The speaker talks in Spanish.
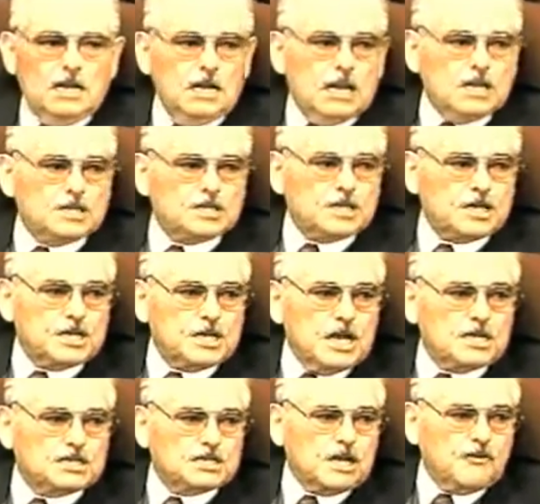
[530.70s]
la
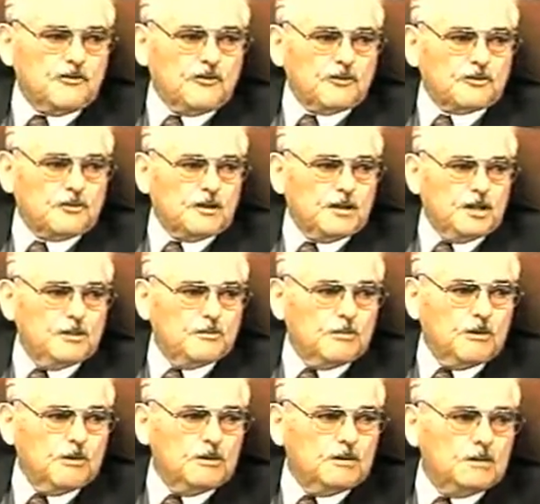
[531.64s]
enseñanza del
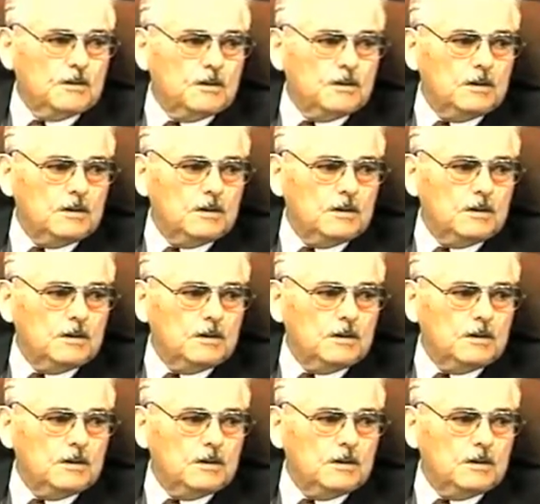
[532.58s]
futurismo,